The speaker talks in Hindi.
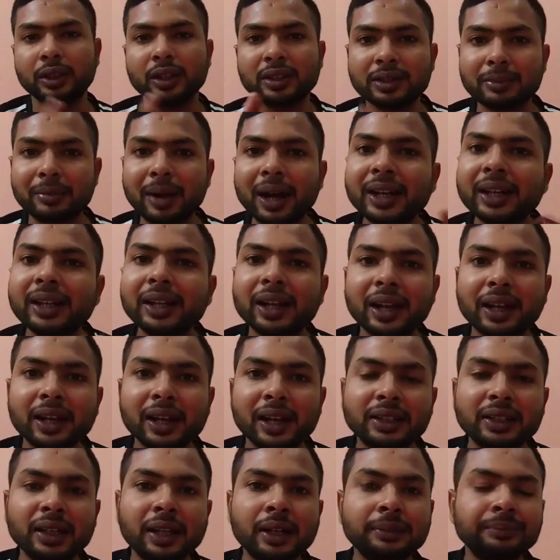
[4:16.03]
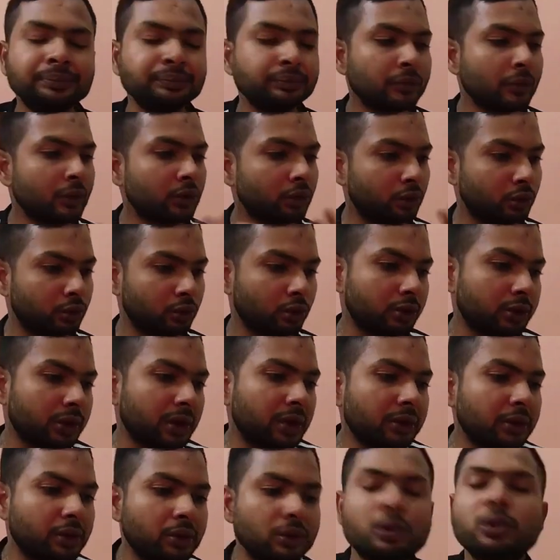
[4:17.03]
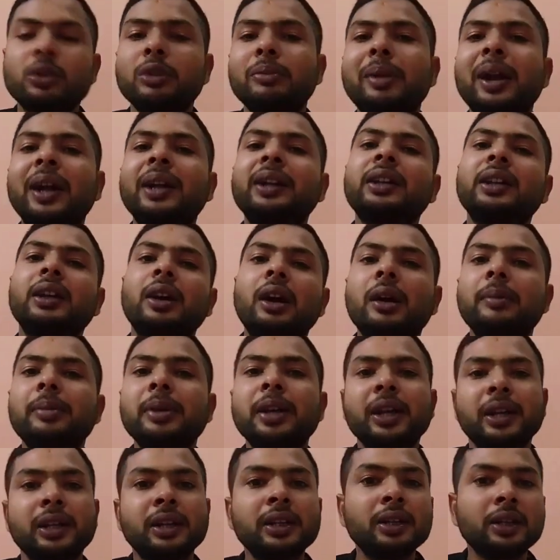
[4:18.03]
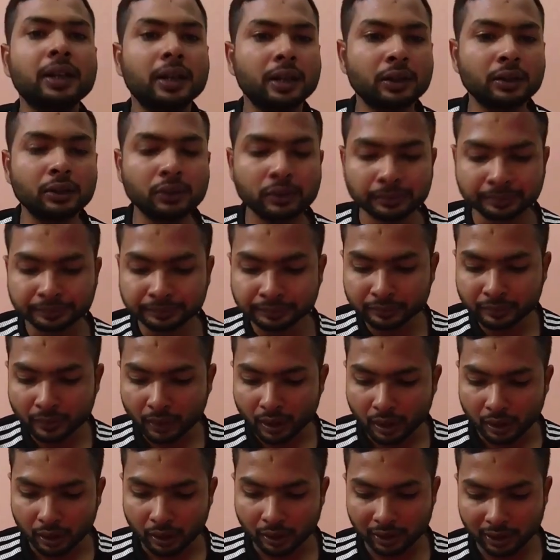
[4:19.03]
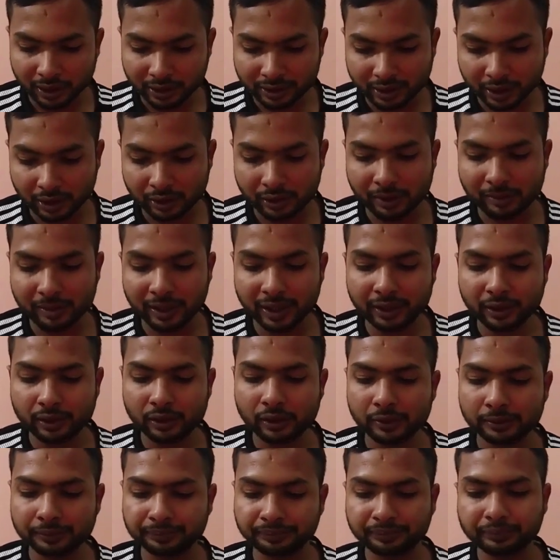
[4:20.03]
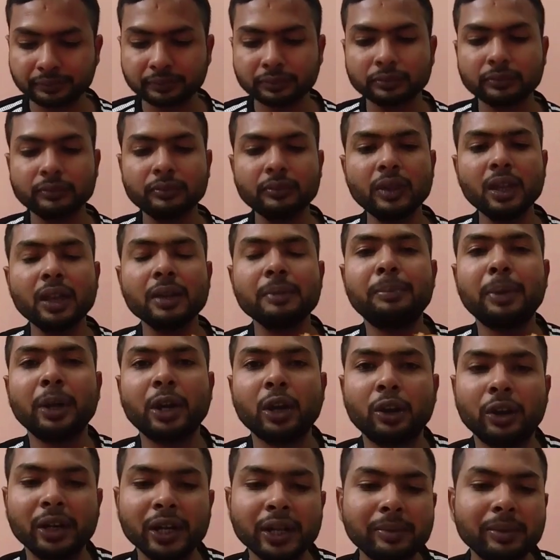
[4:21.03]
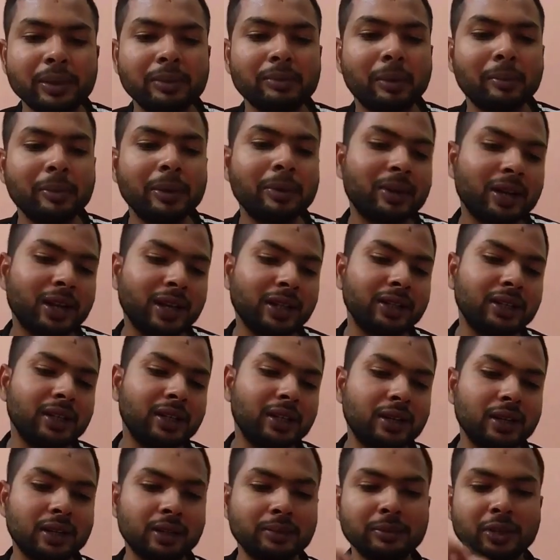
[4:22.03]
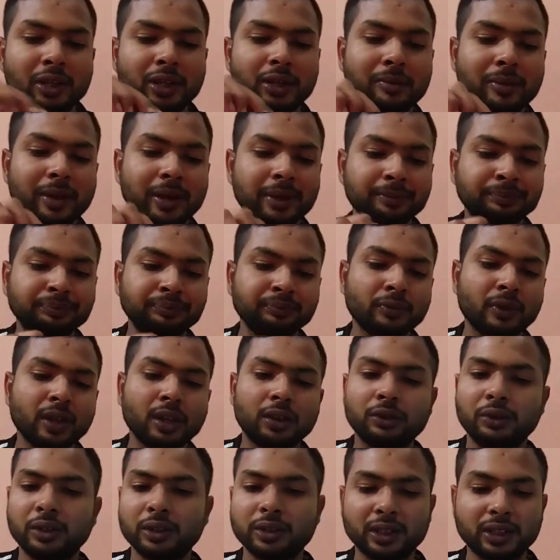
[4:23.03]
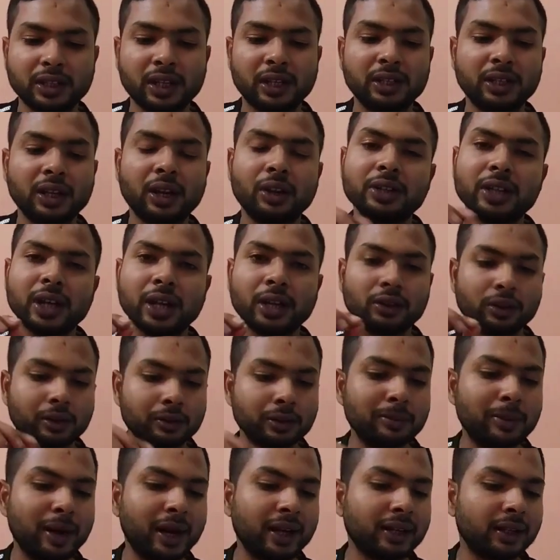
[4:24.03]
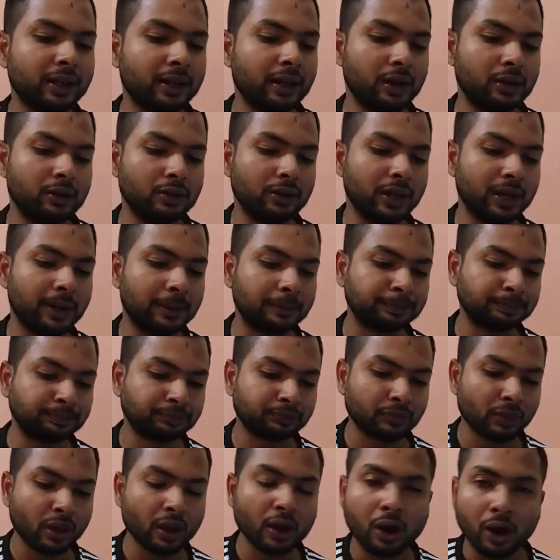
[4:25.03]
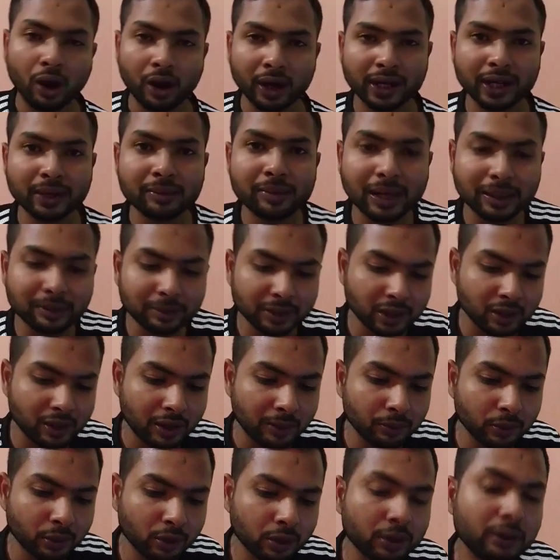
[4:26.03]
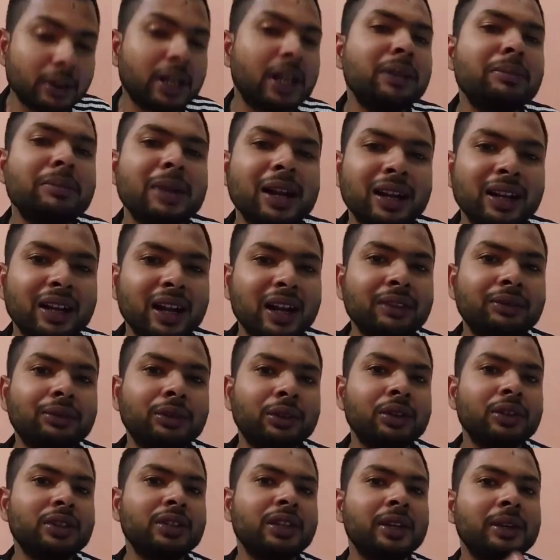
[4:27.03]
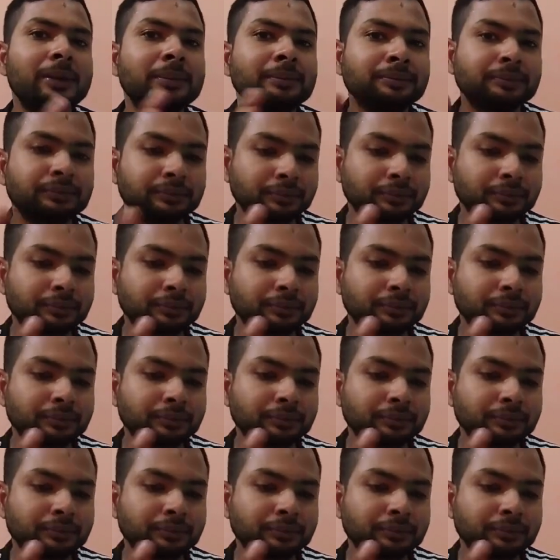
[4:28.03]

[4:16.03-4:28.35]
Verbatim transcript: थोड़ा सा बाकी रह गया था तो सोच रहा हूँ कि उसको बैठ के अभी एडिट कर दूँ और चलो हमारे देखो पकौड़ी भी मम्मी बना दी है गर्म गर्म है थोड़ा सा ठंडा हो जाएगा तो अभी बैठ के खाऊंगा और एक बार तो आप लोग मेरी लाइफ थोड़ी सी